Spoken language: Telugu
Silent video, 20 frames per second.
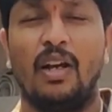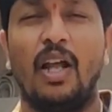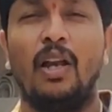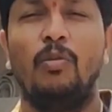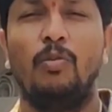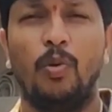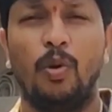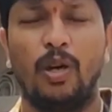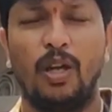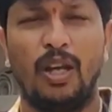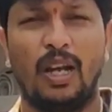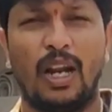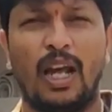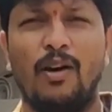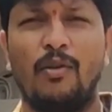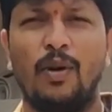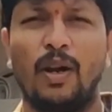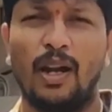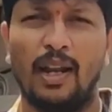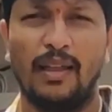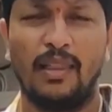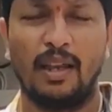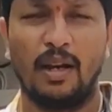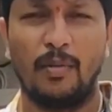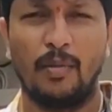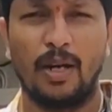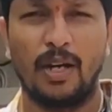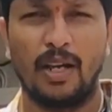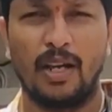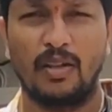నలుపుకి
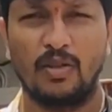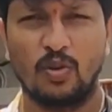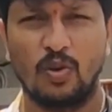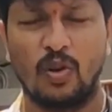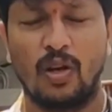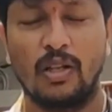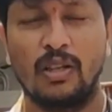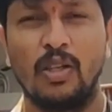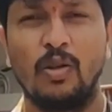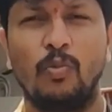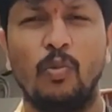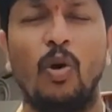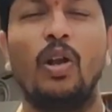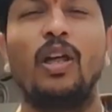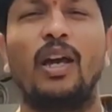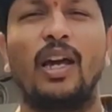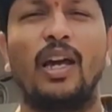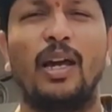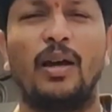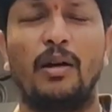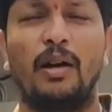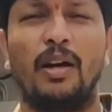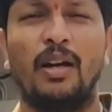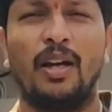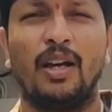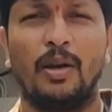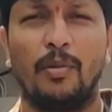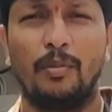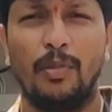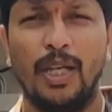రావట్లేదన్నమాట సో అందుమూలంగా
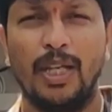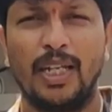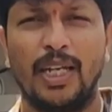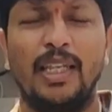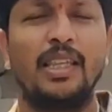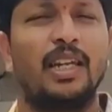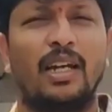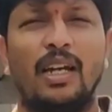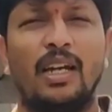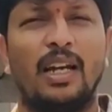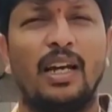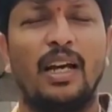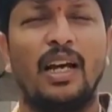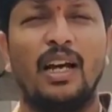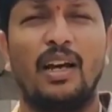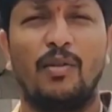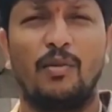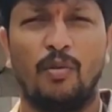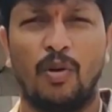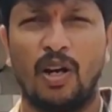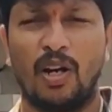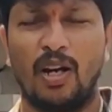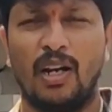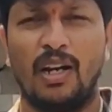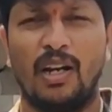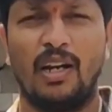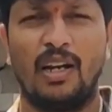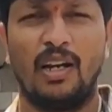మీకైతే గనక ఒక